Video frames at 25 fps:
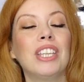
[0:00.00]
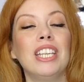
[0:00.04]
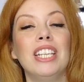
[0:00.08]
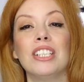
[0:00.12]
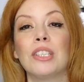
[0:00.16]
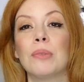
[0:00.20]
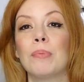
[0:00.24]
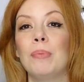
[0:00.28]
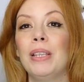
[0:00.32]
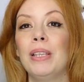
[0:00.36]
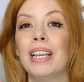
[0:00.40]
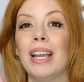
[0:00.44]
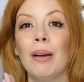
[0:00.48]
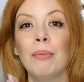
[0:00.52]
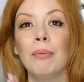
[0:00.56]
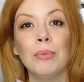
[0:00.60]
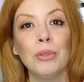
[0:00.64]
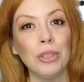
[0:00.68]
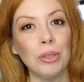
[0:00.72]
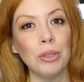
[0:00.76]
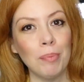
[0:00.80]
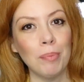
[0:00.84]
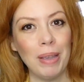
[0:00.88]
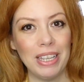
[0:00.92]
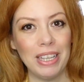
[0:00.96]
que explica
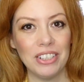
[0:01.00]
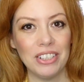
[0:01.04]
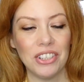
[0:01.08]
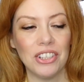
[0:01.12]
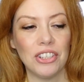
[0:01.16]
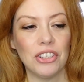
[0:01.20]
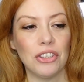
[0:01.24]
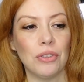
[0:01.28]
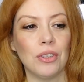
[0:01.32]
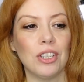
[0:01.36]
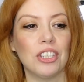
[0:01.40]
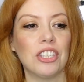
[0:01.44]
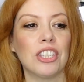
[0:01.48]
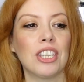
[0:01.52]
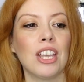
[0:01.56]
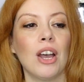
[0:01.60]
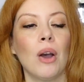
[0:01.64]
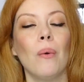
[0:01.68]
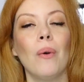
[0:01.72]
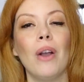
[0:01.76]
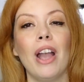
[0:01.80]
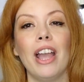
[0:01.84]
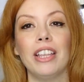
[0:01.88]
muito bem essa situação